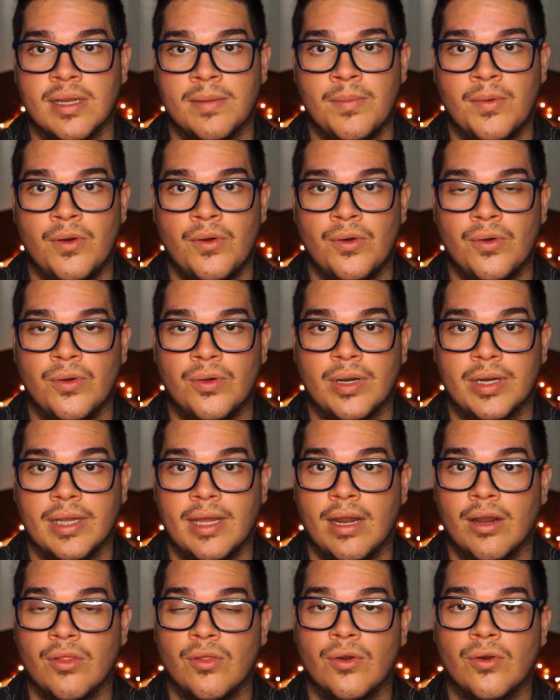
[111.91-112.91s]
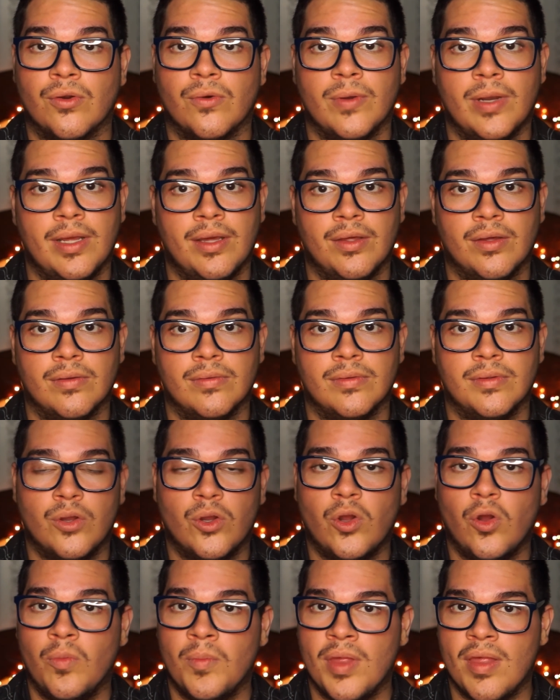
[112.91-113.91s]
llamado Ricardo Robledo,
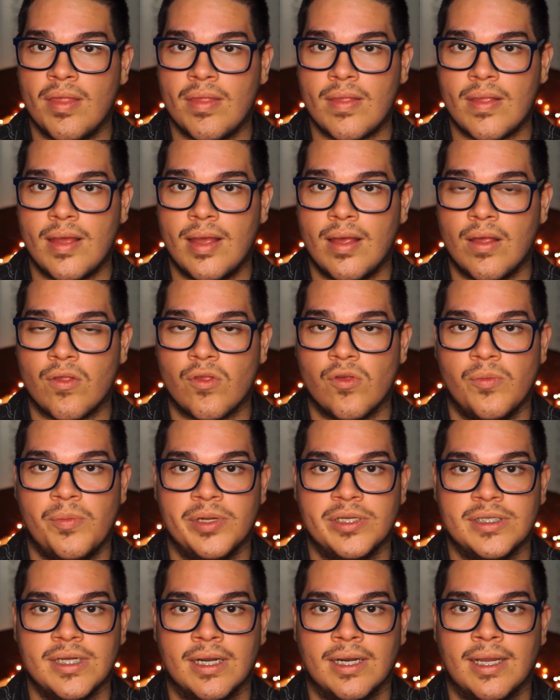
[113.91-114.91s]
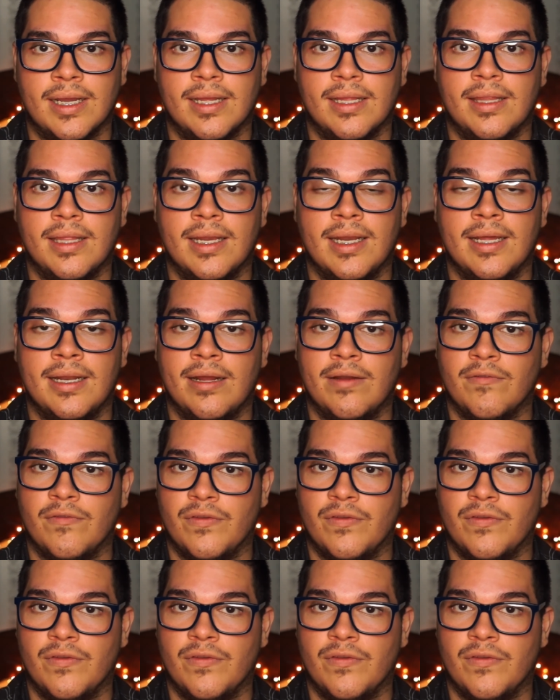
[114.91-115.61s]
comienza a sospechar que este le era